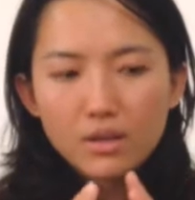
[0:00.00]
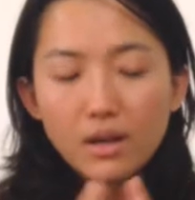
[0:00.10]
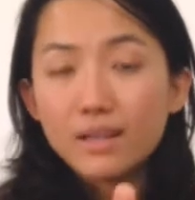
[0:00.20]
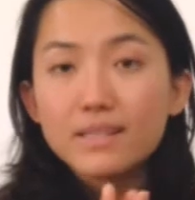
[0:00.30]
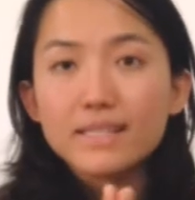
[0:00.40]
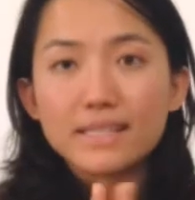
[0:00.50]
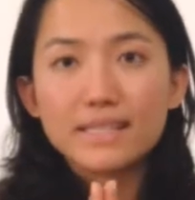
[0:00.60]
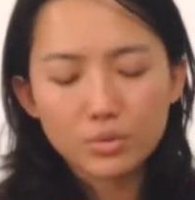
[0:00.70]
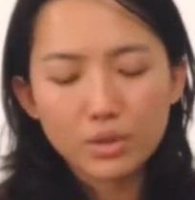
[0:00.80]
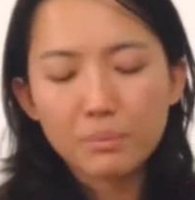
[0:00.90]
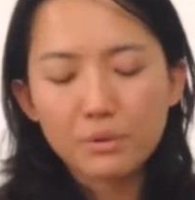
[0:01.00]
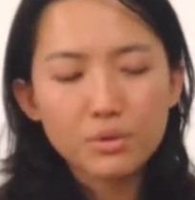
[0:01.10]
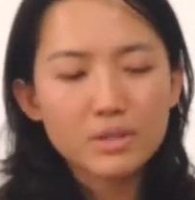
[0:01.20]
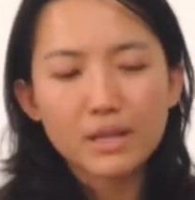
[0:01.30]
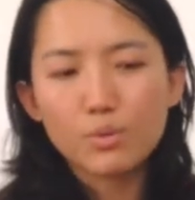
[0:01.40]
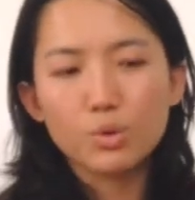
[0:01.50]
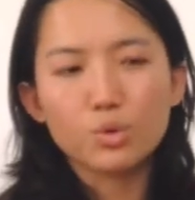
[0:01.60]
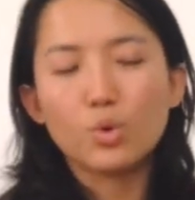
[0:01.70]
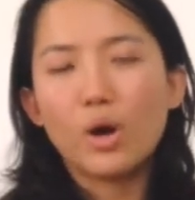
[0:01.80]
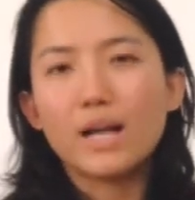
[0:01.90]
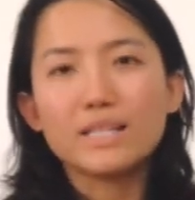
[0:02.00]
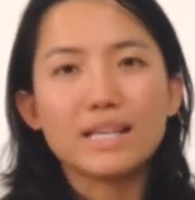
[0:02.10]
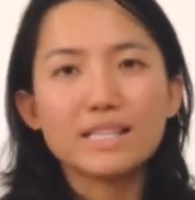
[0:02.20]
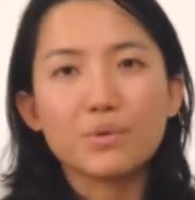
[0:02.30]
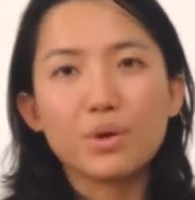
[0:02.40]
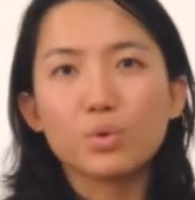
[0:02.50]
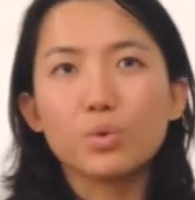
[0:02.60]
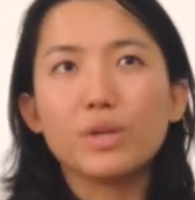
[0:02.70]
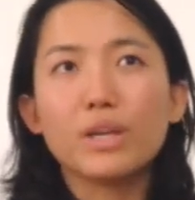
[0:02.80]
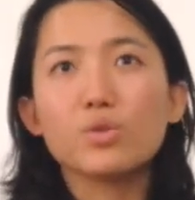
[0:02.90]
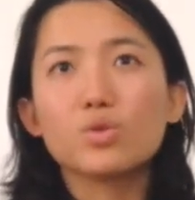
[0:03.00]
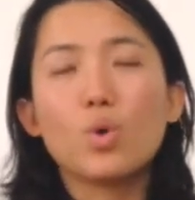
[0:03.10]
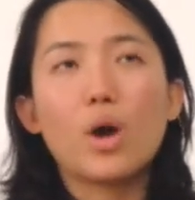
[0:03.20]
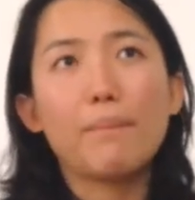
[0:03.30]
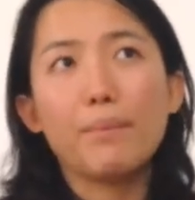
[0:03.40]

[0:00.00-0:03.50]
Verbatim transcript: 很紧张，他们就一直在跟我说啊，现在情况有多严重啊，